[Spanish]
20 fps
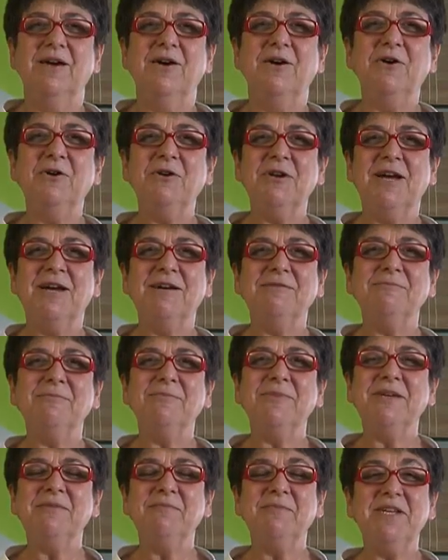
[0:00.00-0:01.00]
Hola,
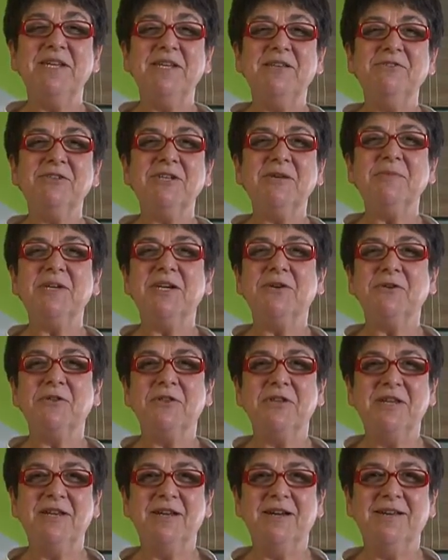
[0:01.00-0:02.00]
bienvenidos a mi
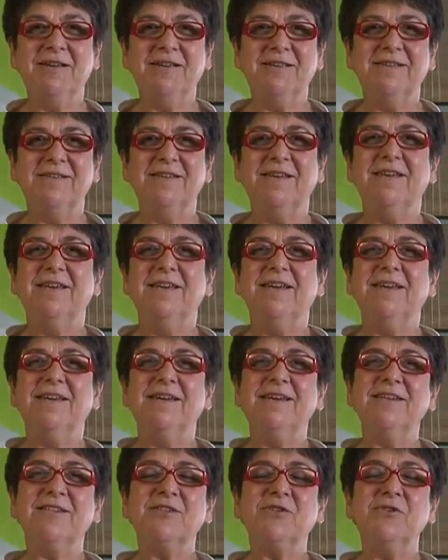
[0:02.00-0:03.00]
cocina.
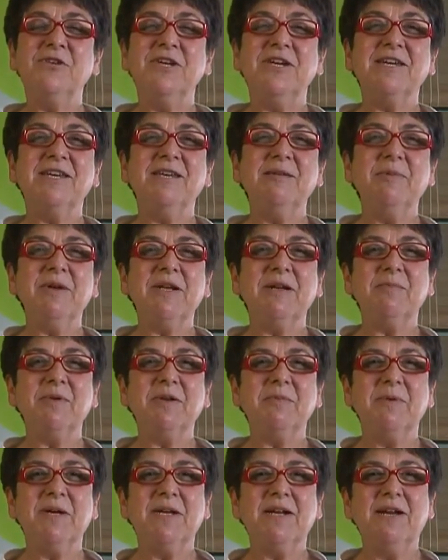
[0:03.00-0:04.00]
Estoy aquí para
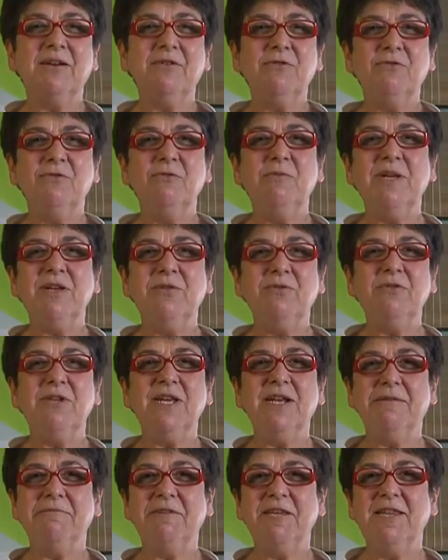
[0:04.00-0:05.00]
preparar un menú
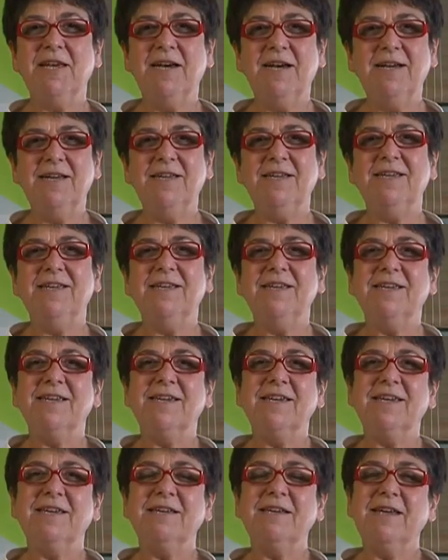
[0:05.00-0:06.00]
de Navidad
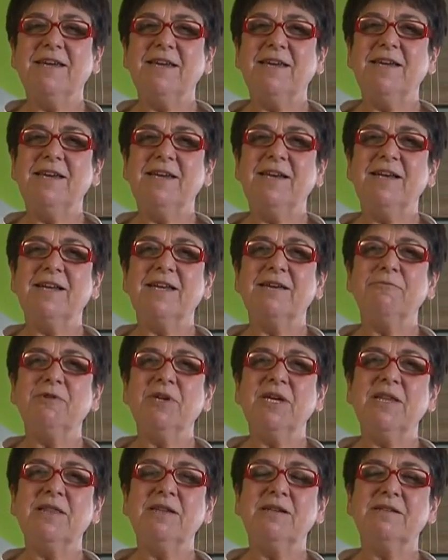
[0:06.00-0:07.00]
en el que
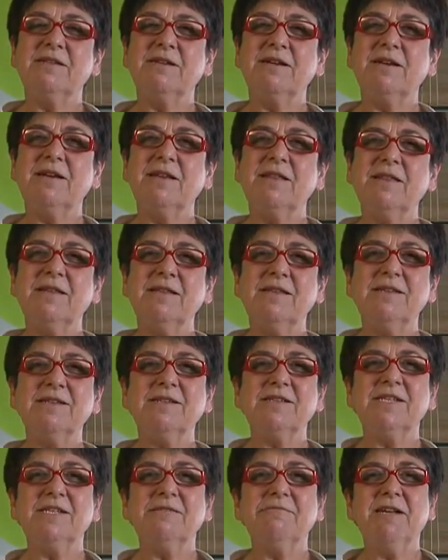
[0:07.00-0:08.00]
voy a hacer tres
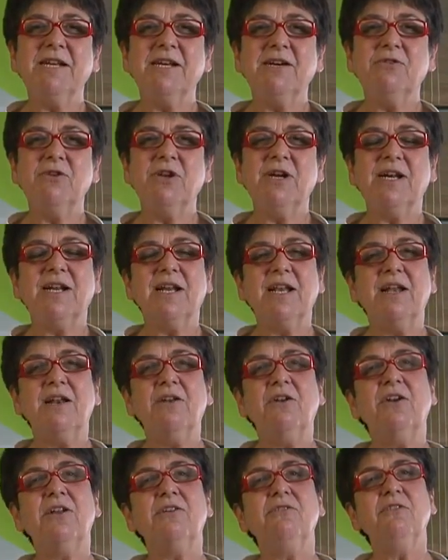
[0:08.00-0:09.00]
recetas que se van a colgar a lo
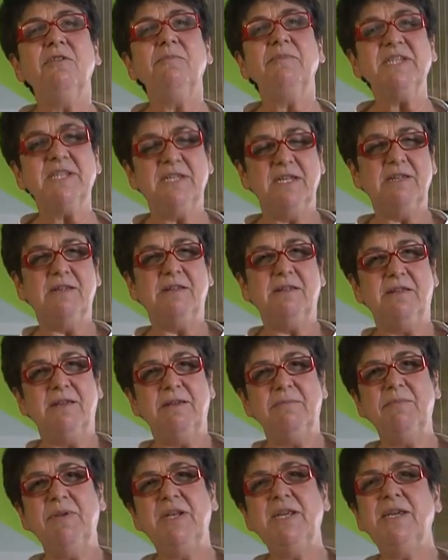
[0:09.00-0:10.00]
largo del mes de
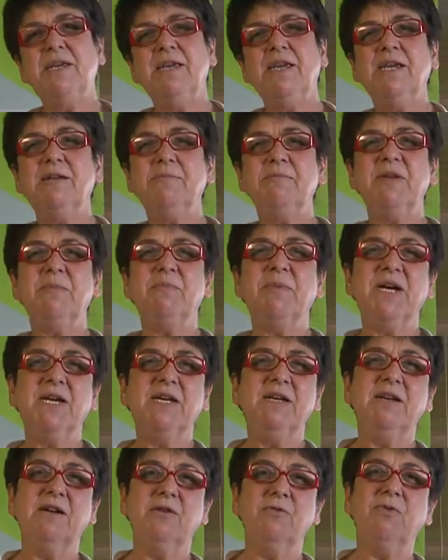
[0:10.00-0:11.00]
diciembre en mi
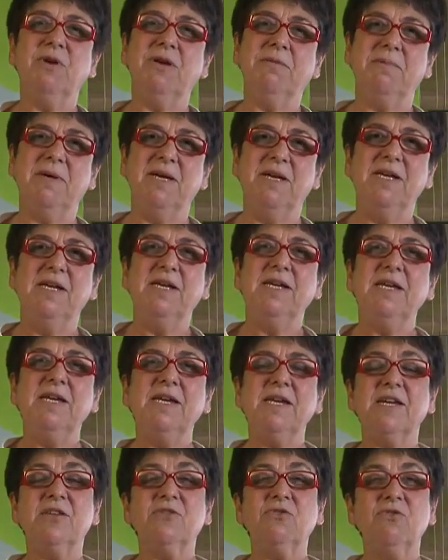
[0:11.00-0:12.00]
página web
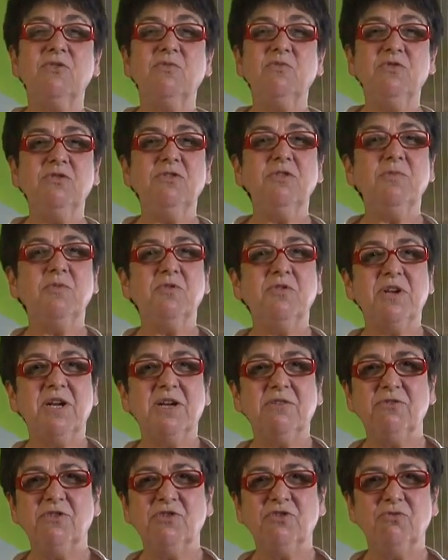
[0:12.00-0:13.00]
y que todo el mundo
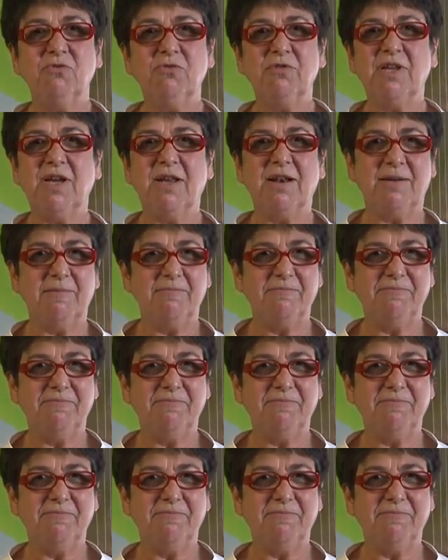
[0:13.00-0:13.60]
podrá consultar.